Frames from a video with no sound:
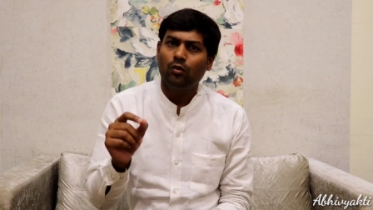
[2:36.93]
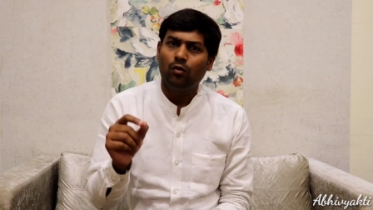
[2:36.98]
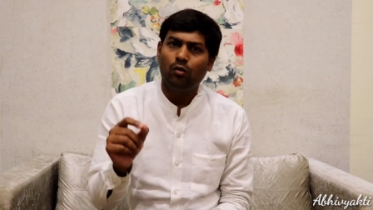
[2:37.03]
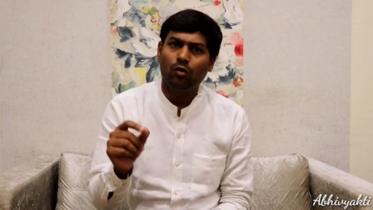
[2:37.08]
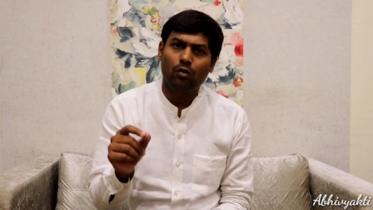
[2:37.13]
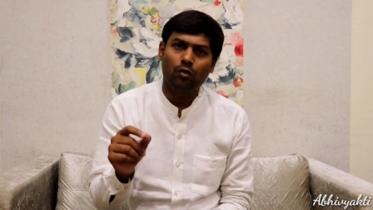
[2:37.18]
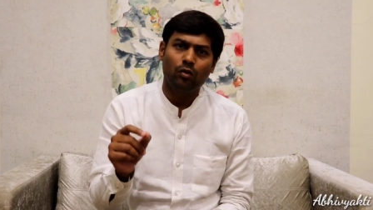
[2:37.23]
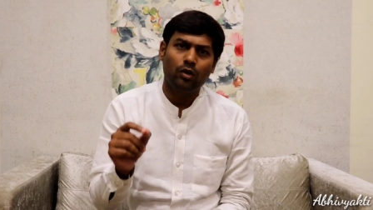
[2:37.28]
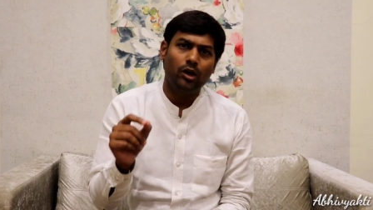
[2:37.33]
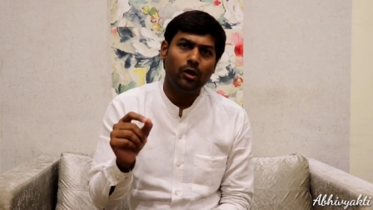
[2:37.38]

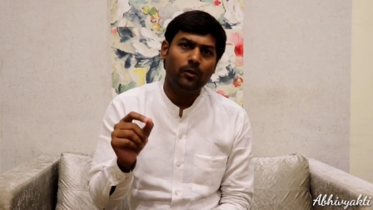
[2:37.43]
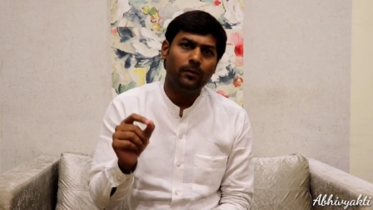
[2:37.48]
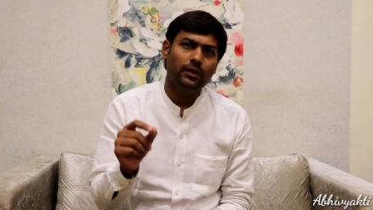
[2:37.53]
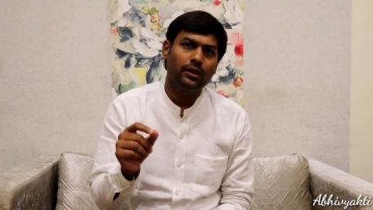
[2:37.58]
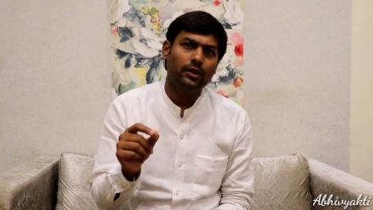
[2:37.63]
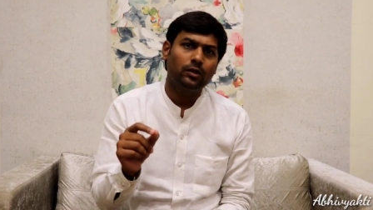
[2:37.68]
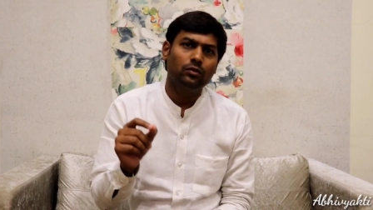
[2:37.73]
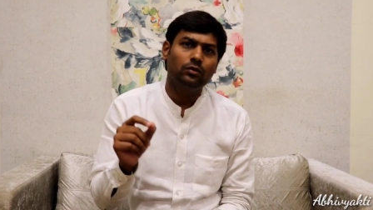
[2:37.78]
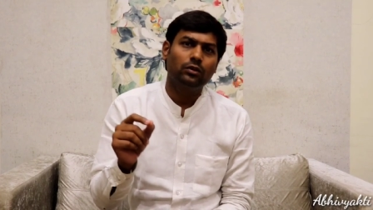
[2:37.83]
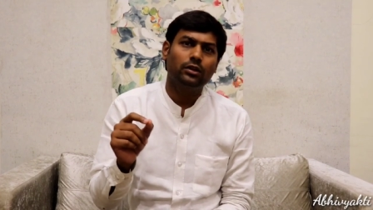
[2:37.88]
कोरोना अभी
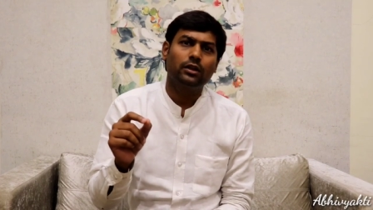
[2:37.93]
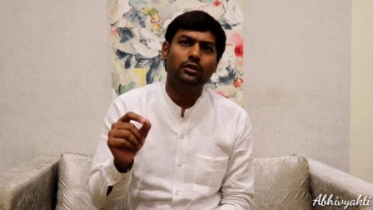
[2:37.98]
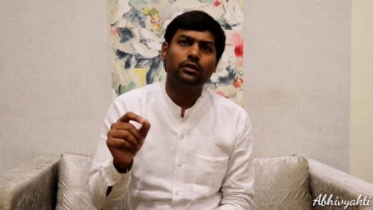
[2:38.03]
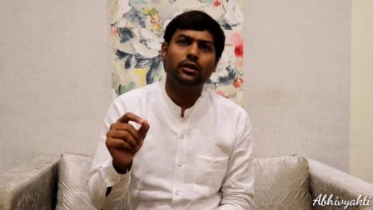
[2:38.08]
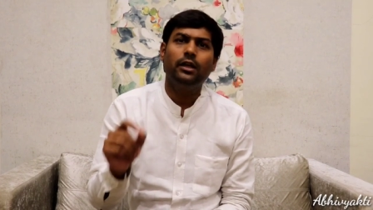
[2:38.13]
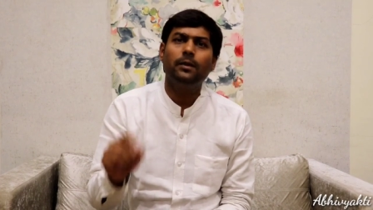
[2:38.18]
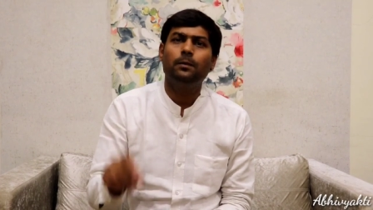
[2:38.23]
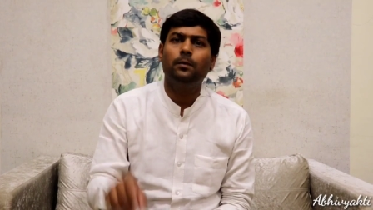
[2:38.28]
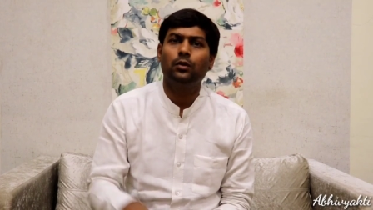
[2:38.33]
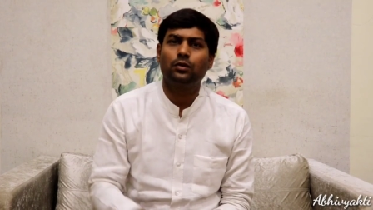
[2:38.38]
तक उन तक
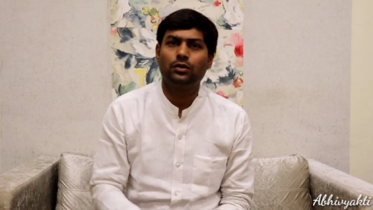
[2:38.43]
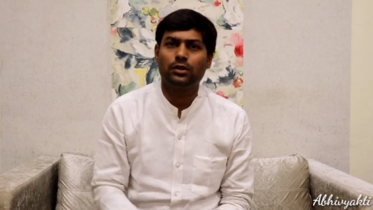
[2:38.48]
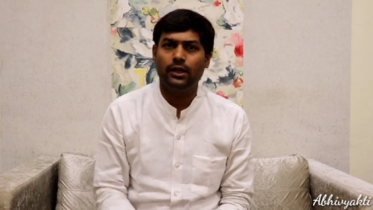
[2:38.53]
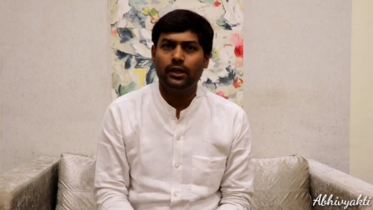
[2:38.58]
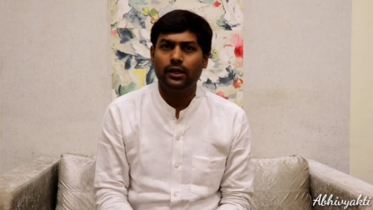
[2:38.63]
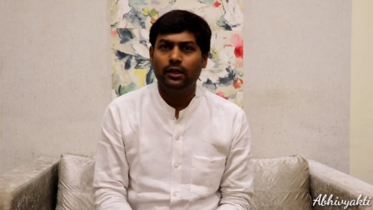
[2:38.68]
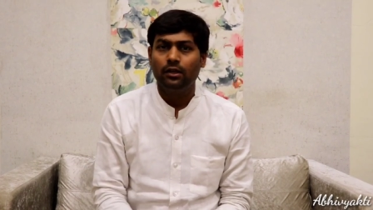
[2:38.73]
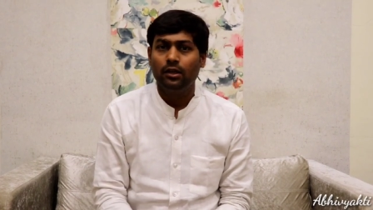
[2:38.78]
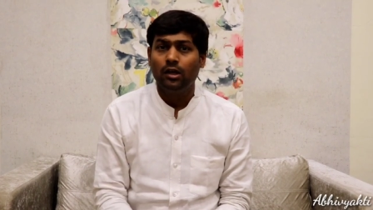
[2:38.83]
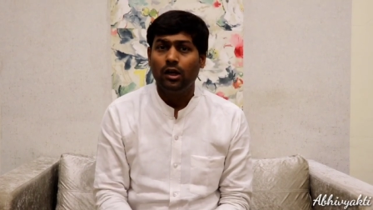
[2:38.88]
नहीं पहुंचा
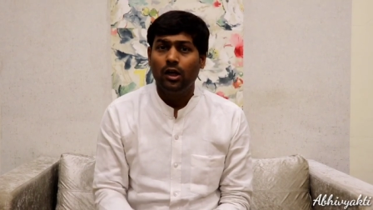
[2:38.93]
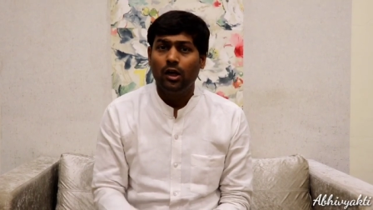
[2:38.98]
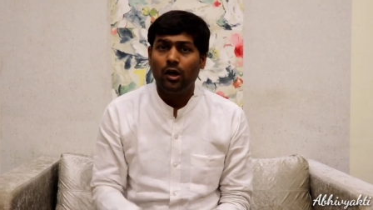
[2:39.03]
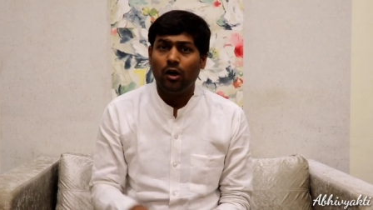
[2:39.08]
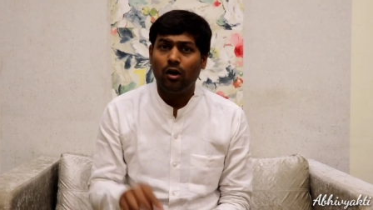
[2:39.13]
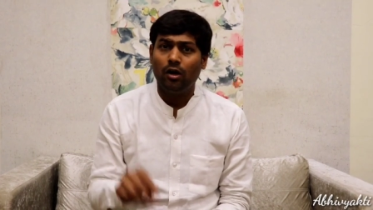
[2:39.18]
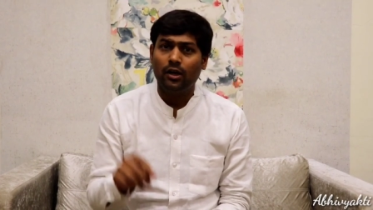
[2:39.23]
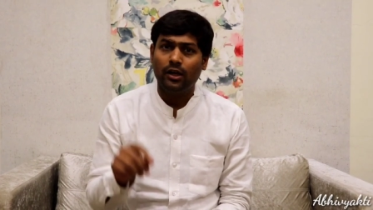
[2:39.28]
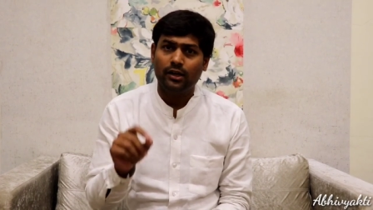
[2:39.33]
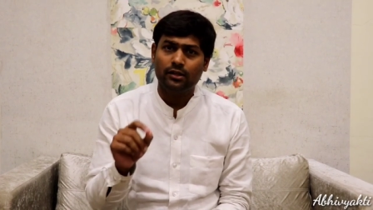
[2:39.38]
है
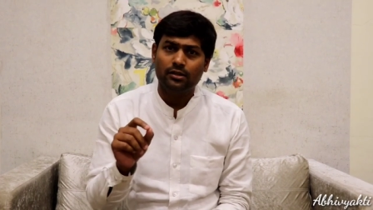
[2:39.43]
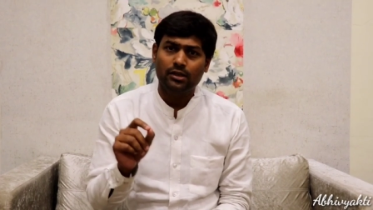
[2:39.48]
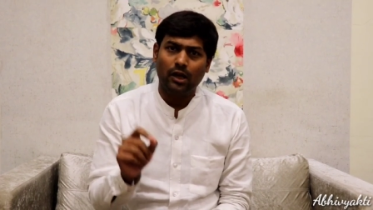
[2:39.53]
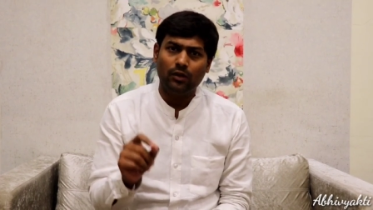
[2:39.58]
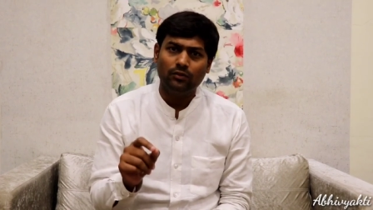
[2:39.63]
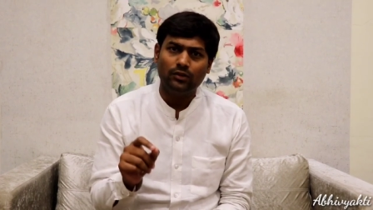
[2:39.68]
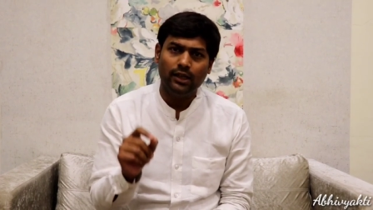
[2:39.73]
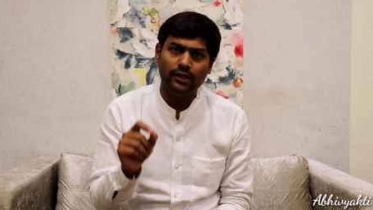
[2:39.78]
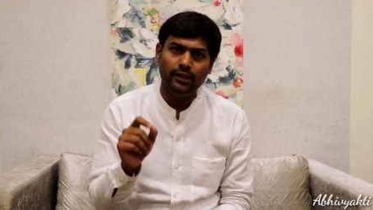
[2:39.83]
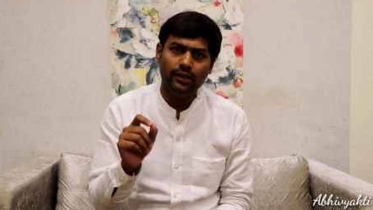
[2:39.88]
और अगर
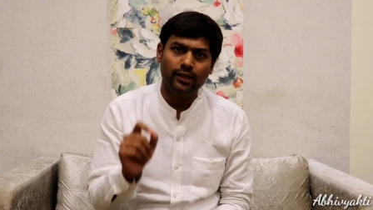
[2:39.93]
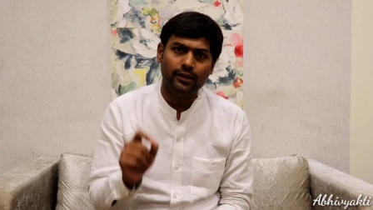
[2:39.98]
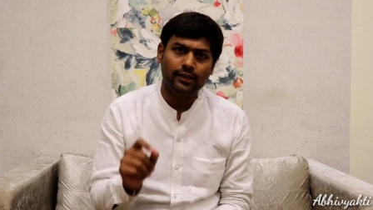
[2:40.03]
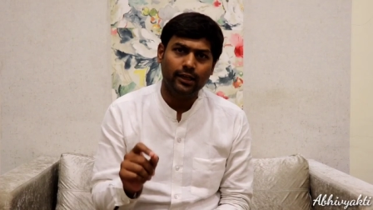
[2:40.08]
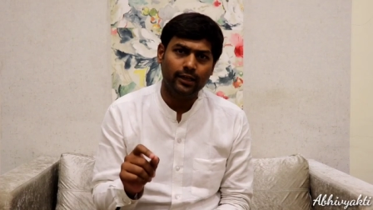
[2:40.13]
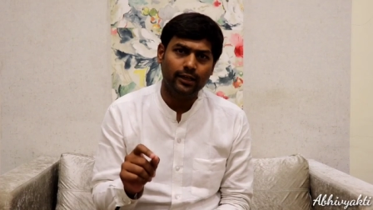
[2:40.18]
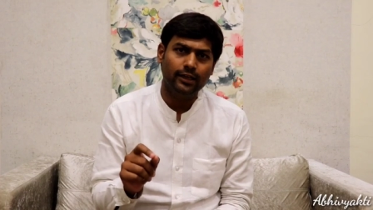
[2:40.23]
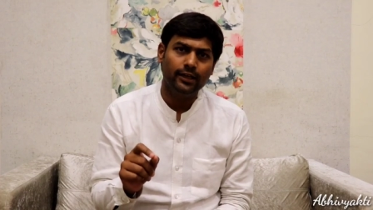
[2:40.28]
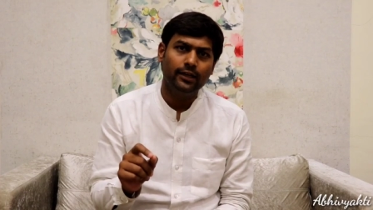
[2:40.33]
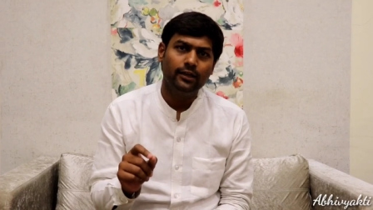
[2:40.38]
सावधानी
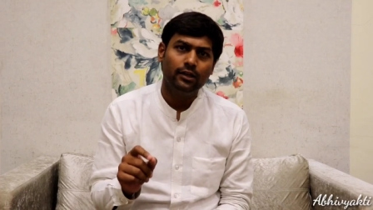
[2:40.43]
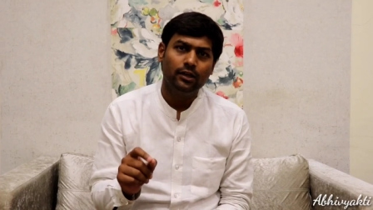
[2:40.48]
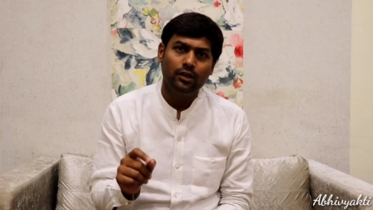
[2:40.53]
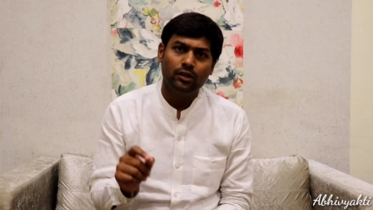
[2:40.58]
रखेंगे